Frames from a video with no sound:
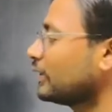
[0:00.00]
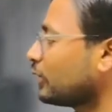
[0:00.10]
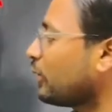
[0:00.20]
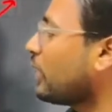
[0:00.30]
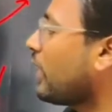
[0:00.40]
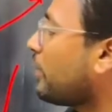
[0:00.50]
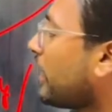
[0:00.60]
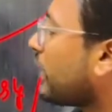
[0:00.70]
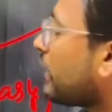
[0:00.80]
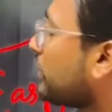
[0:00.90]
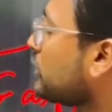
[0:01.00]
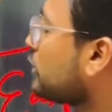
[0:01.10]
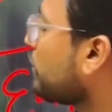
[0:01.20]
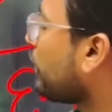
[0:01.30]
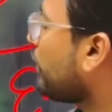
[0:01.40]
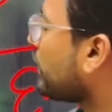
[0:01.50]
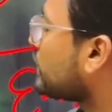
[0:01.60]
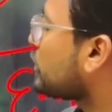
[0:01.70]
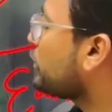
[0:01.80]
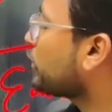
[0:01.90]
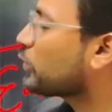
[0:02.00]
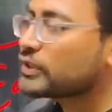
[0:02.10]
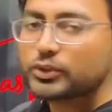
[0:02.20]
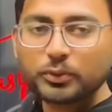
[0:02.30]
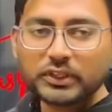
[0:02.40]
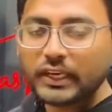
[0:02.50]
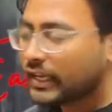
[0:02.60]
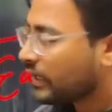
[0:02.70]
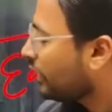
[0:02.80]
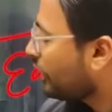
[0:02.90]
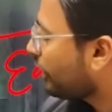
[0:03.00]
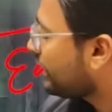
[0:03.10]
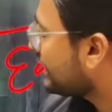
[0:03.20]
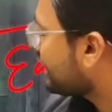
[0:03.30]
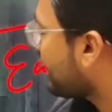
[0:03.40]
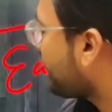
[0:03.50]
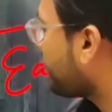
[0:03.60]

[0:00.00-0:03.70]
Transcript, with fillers: तो हमारा कंज्यूमर वन कंज्यूमर टू कंज्यूमर थ्री और नीचे हमारा